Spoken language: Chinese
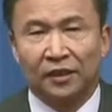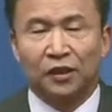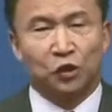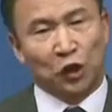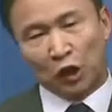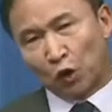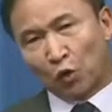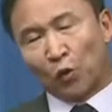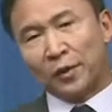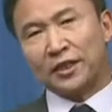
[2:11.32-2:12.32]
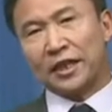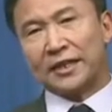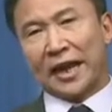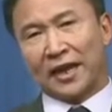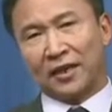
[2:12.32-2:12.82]
所以说，我们现
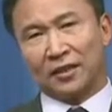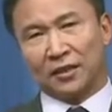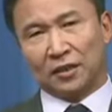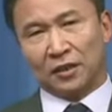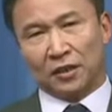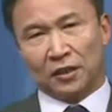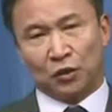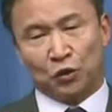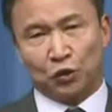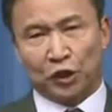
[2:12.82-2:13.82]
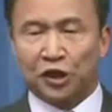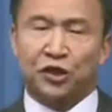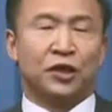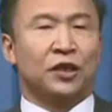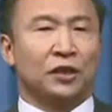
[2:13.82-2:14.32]
在学
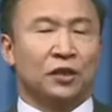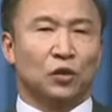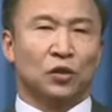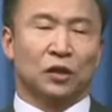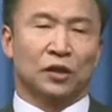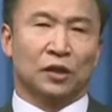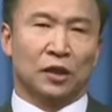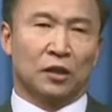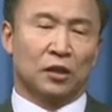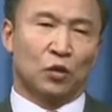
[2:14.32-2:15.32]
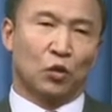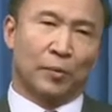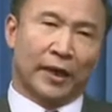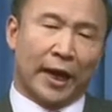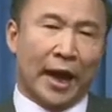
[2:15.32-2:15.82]
习我
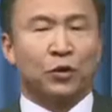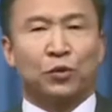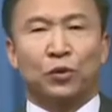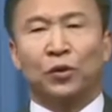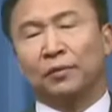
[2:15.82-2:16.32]
们的汉语，